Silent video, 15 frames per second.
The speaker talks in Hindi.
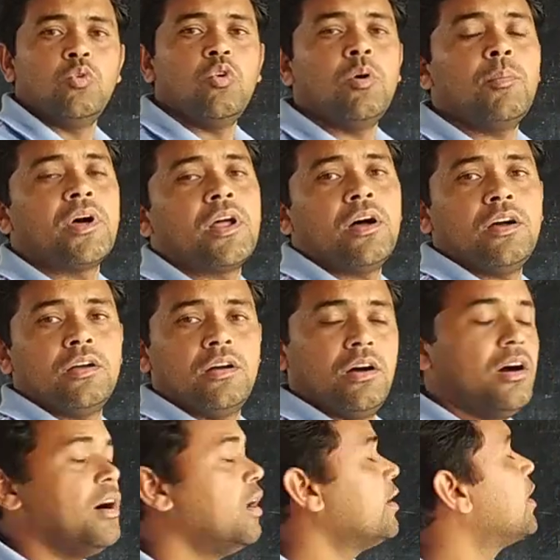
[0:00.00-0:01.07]
वो हमारा
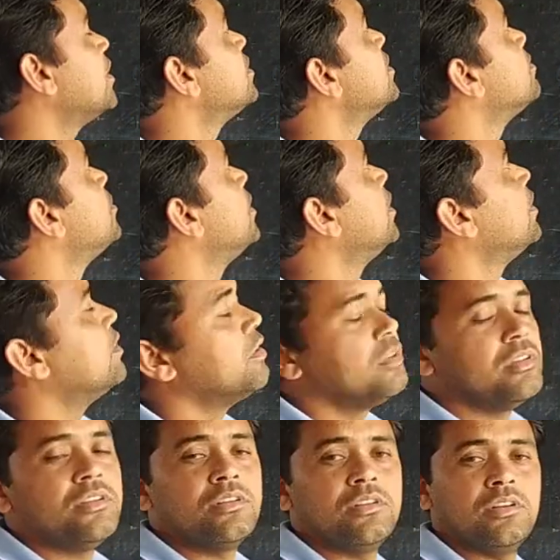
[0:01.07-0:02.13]
ऑल क्लासेस में
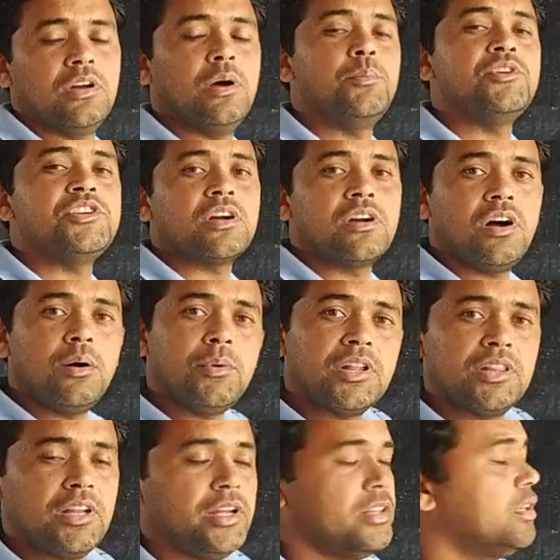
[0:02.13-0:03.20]
हमेशा काम
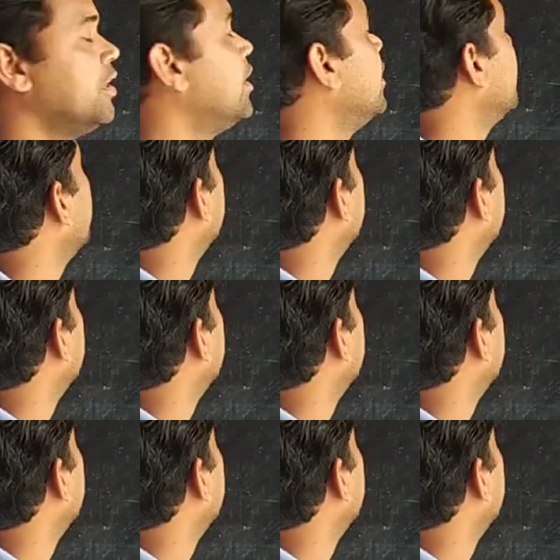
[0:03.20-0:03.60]
आता रहता है